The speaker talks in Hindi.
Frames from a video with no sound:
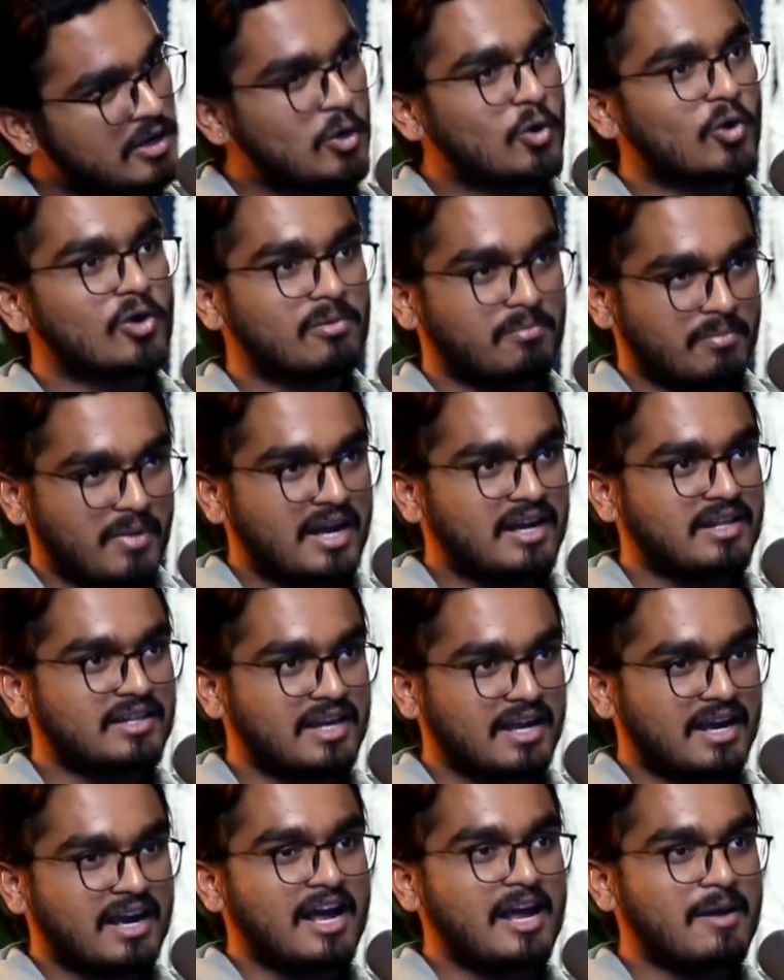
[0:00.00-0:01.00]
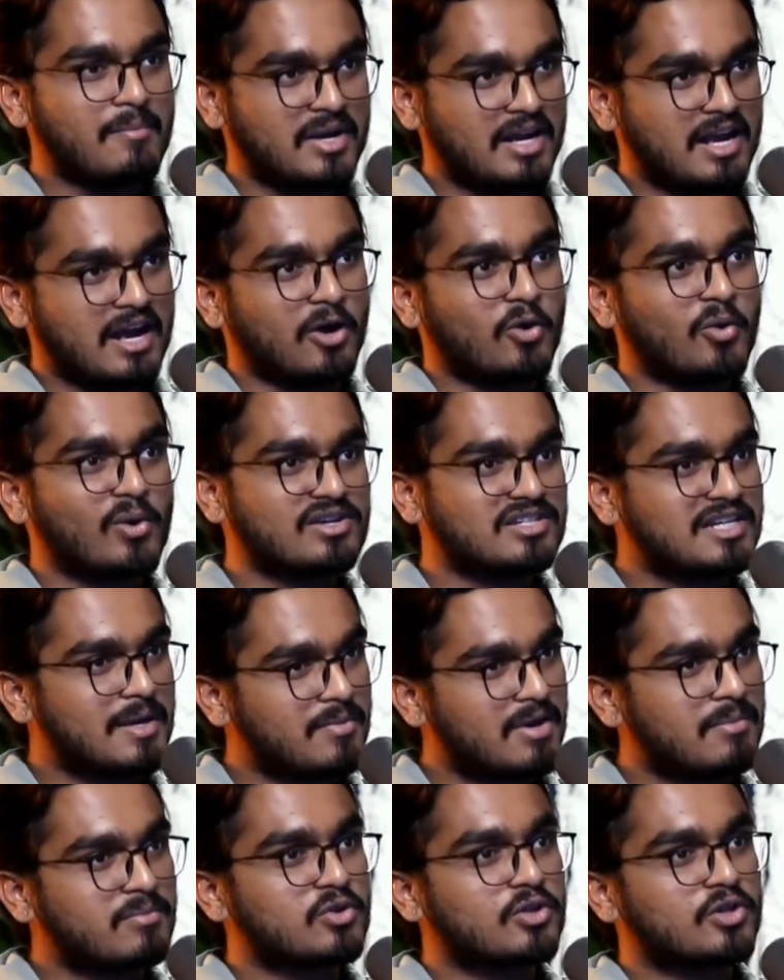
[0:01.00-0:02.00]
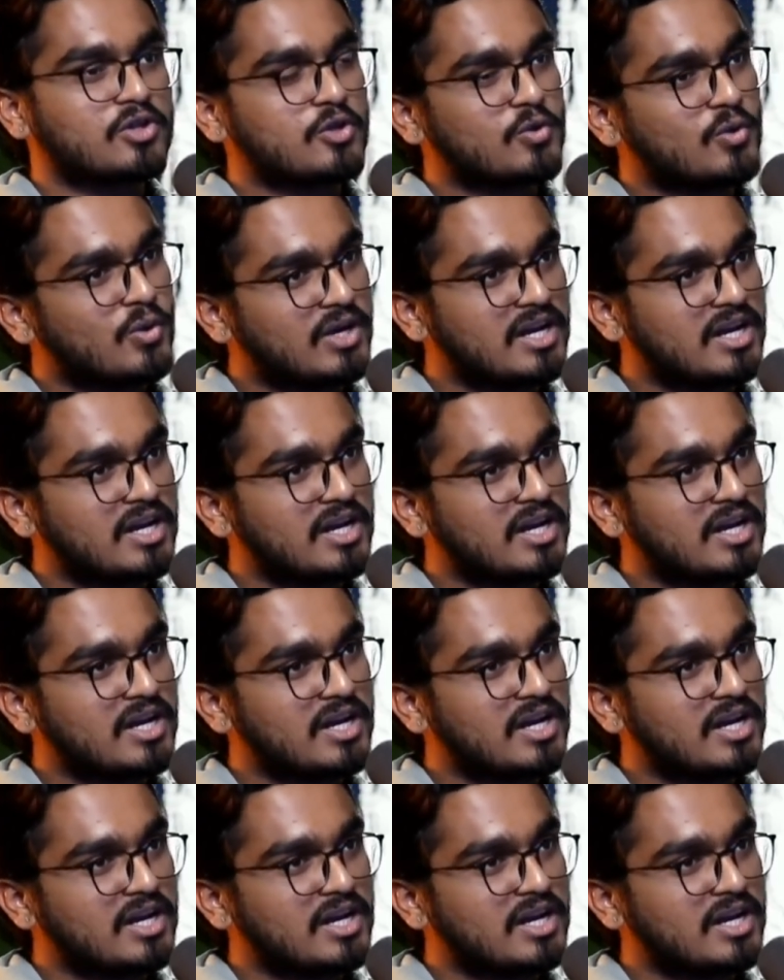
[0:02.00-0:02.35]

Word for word: लोग मैंने देखा है मेरी आंखों के सामने मृत्यु